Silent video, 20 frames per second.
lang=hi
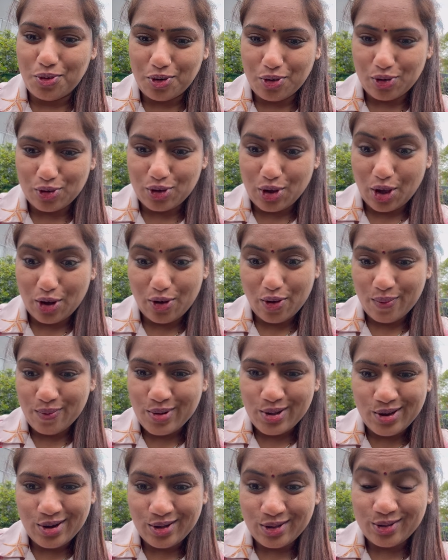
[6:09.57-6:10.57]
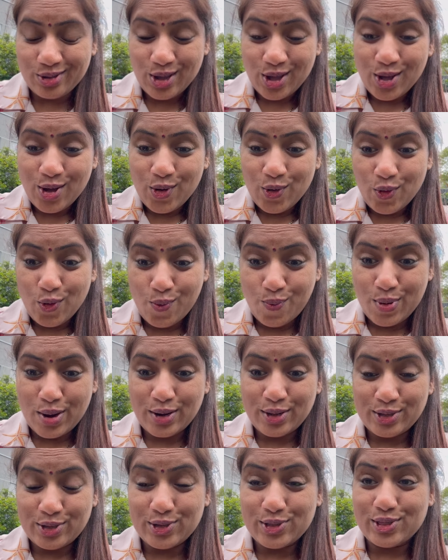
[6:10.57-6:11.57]
कर जाएगा अभी ना ऊपर
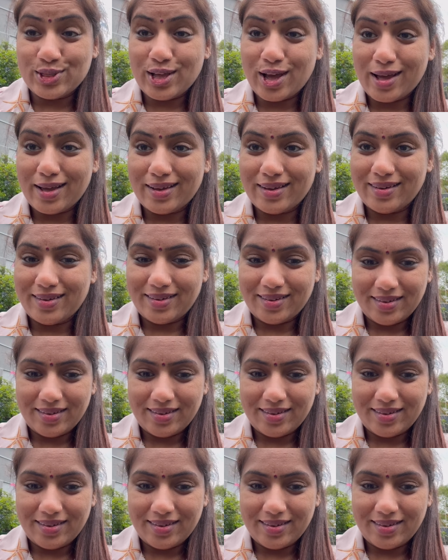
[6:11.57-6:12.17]
ना जिंदा है